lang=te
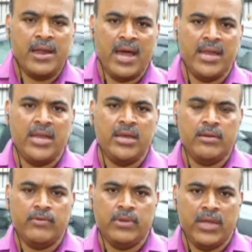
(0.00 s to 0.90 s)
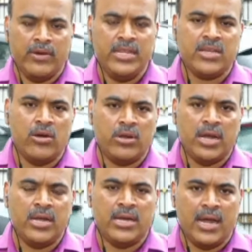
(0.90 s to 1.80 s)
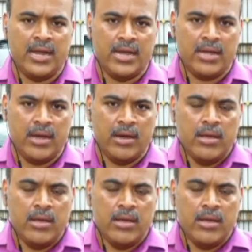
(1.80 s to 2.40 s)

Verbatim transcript: రాణాని నవనీత్ కౌర్ రాణా రాణా యొక్క